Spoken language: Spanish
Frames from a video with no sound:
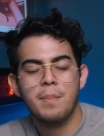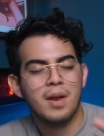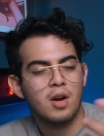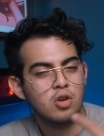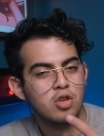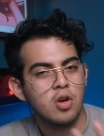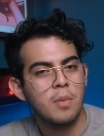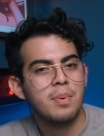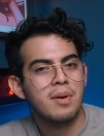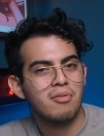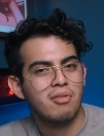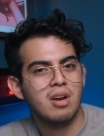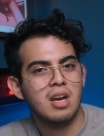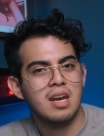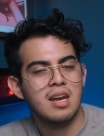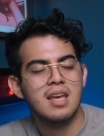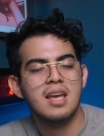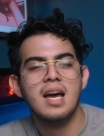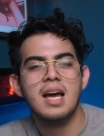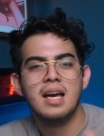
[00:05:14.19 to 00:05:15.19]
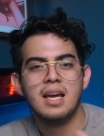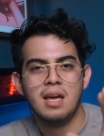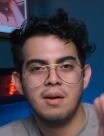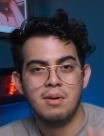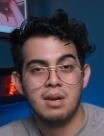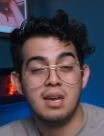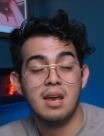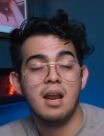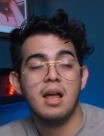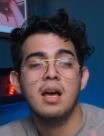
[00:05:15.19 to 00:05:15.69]
pero yo preferiría que
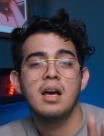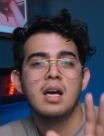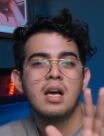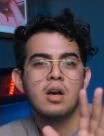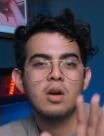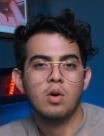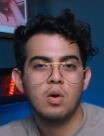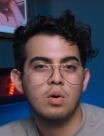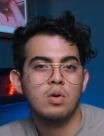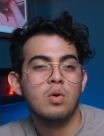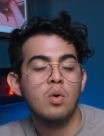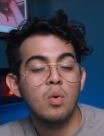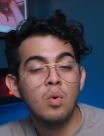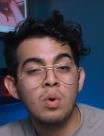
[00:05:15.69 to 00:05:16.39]
viniera con